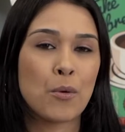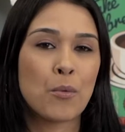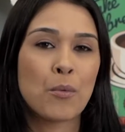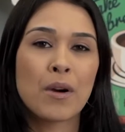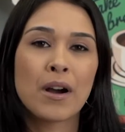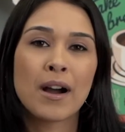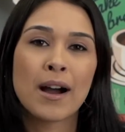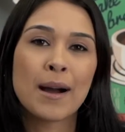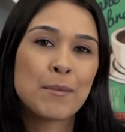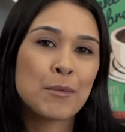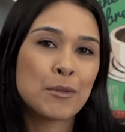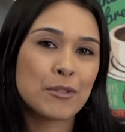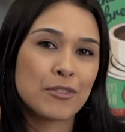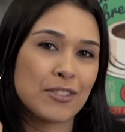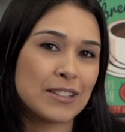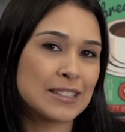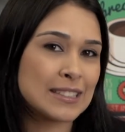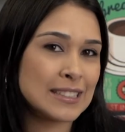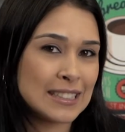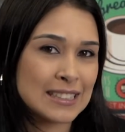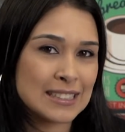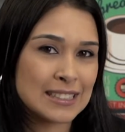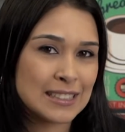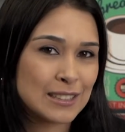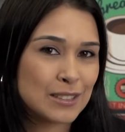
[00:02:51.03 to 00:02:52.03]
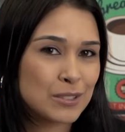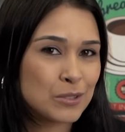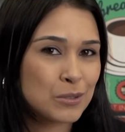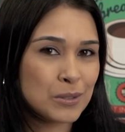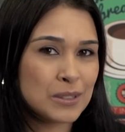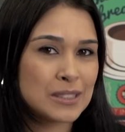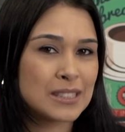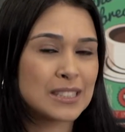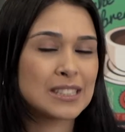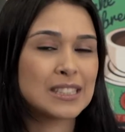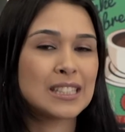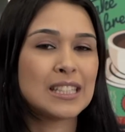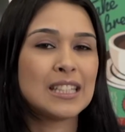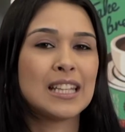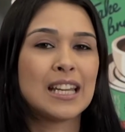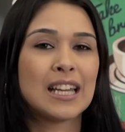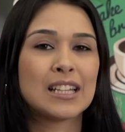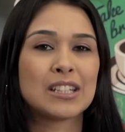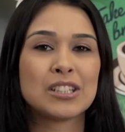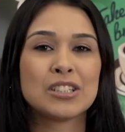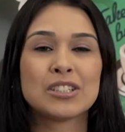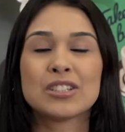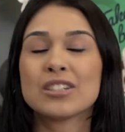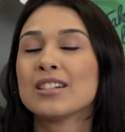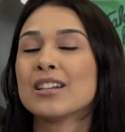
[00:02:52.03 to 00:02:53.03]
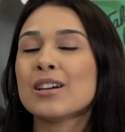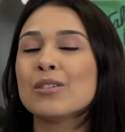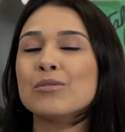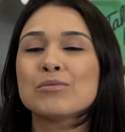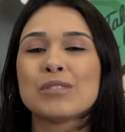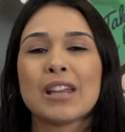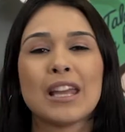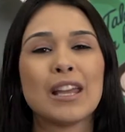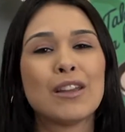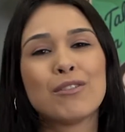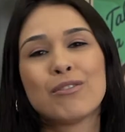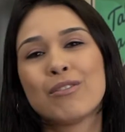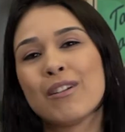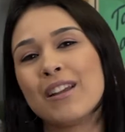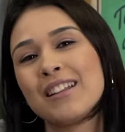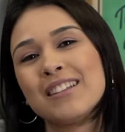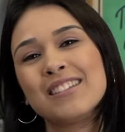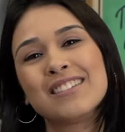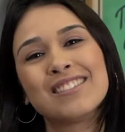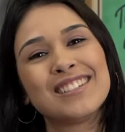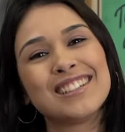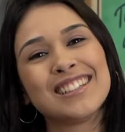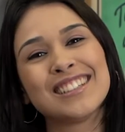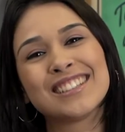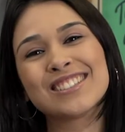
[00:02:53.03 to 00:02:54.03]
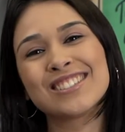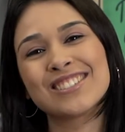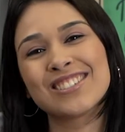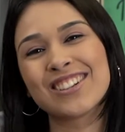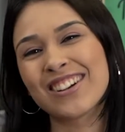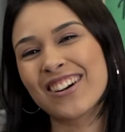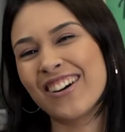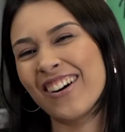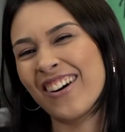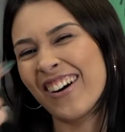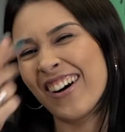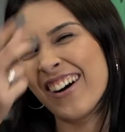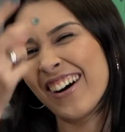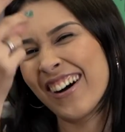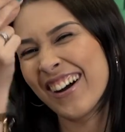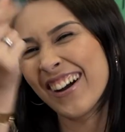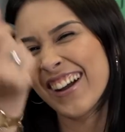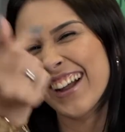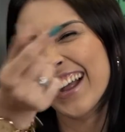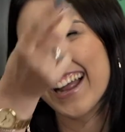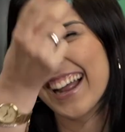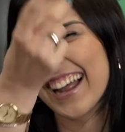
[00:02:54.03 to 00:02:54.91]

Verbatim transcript: Eu amo fazer essas coisas e a gente não tem feito isso, ó.